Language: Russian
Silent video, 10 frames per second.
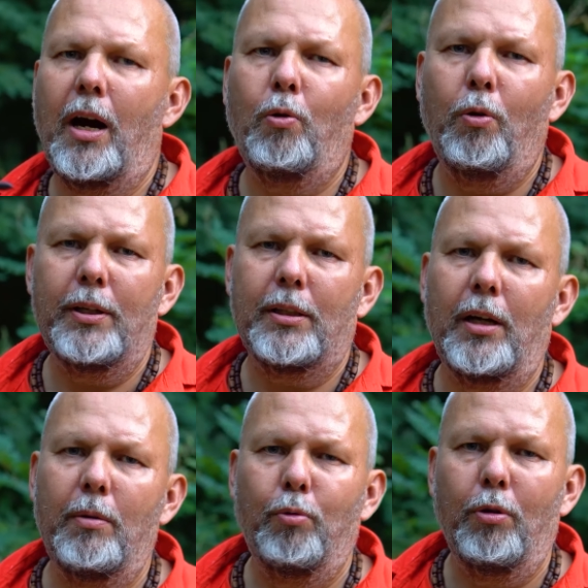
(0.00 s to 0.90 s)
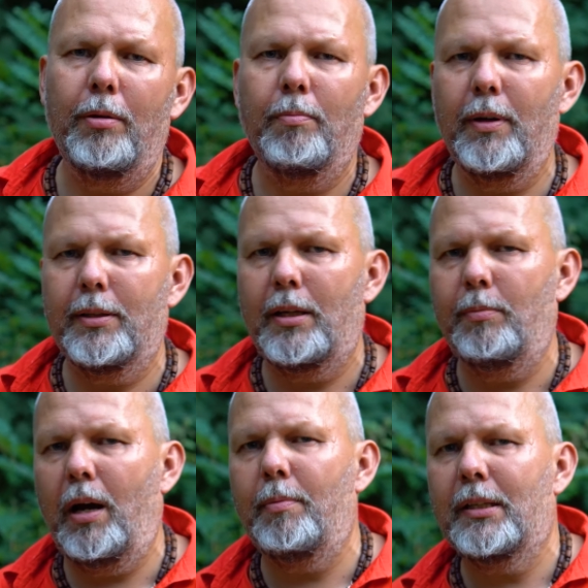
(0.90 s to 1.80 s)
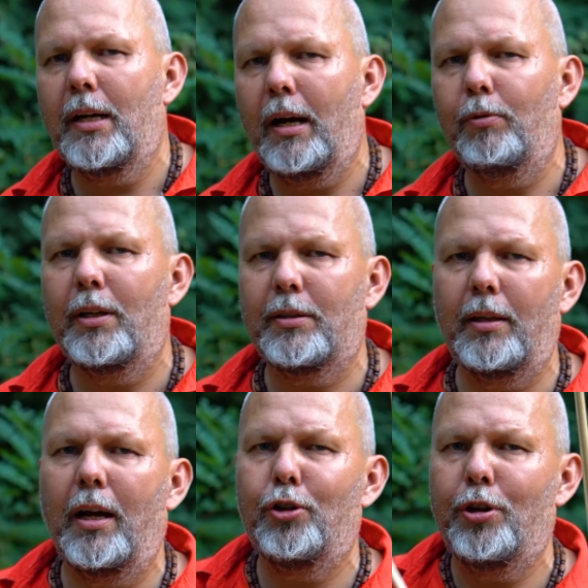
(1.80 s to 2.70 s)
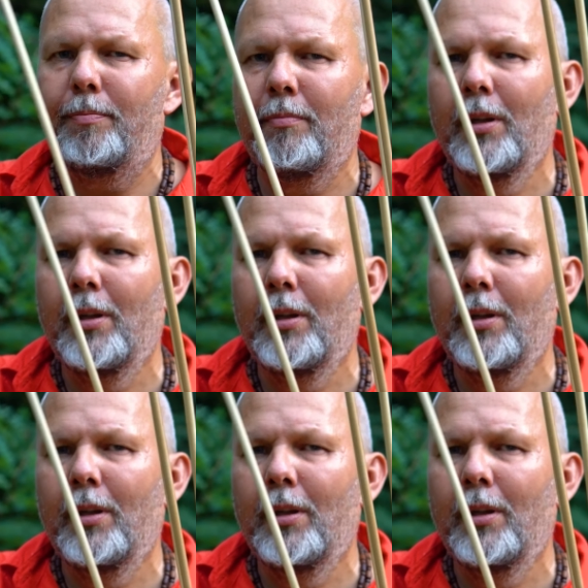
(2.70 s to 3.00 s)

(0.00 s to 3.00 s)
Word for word: какой стрельбой мы занимаемся, какая у нас задача.